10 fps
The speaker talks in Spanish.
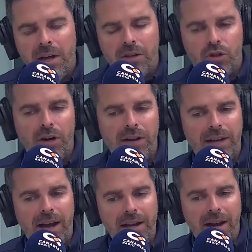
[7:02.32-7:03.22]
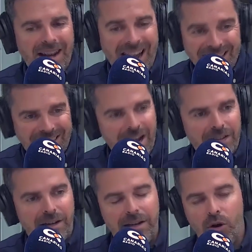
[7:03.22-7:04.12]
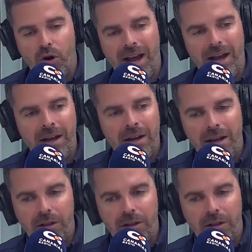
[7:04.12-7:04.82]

zonas de la isla, en la aldea San Nicolás, el